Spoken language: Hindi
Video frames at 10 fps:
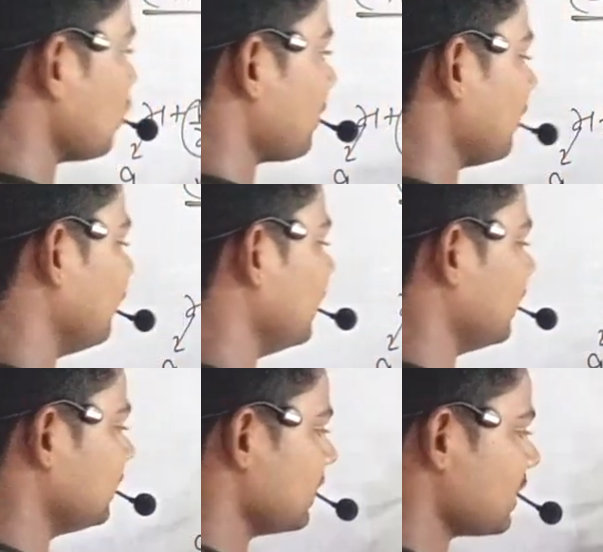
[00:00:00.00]
ये जो आपका वी
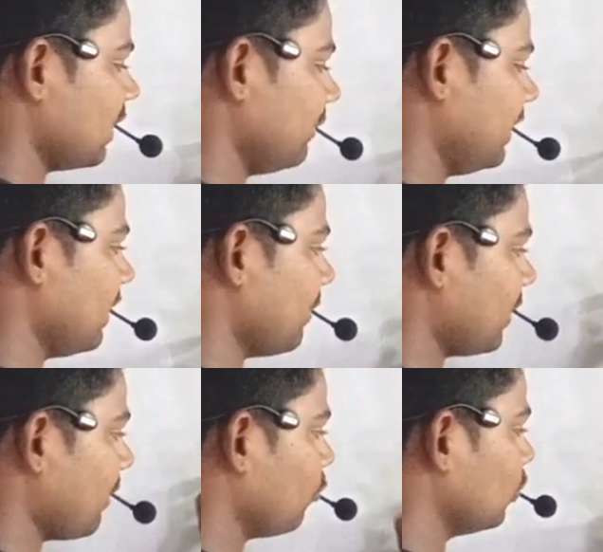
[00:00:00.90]
है जैसा कि मैंने यहाँ
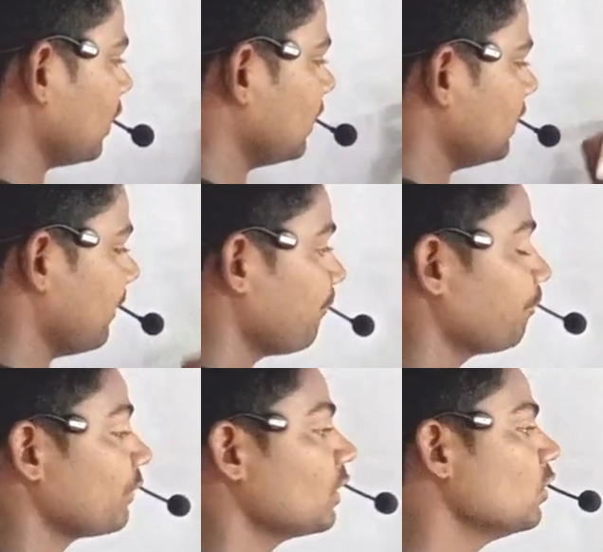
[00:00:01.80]
पर आपको दिखा दिया
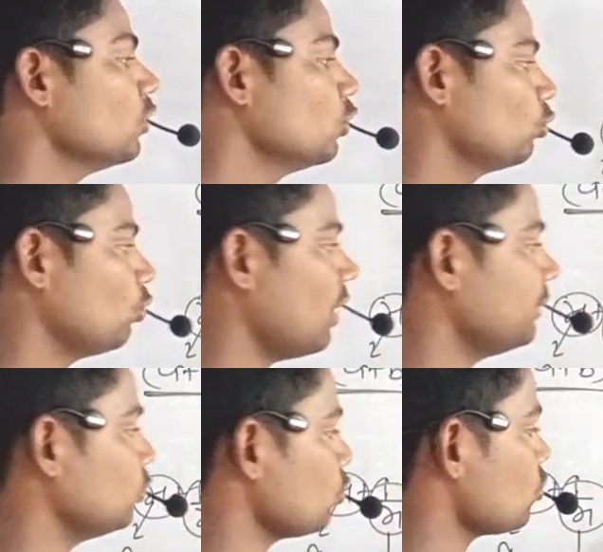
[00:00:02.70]
तो
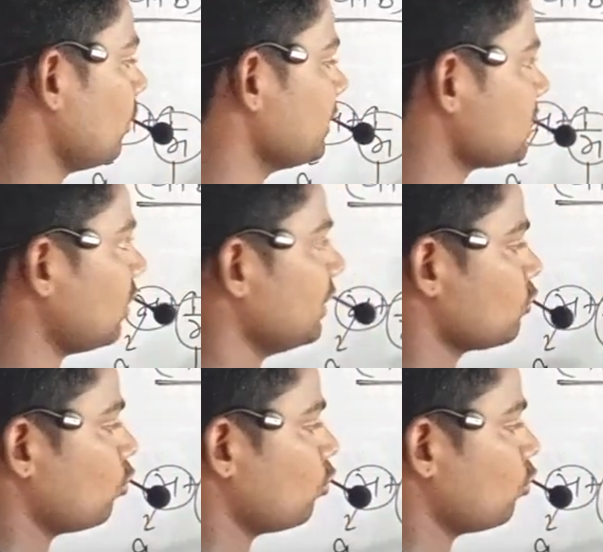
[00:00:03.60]
अब दोस्तों हम इसका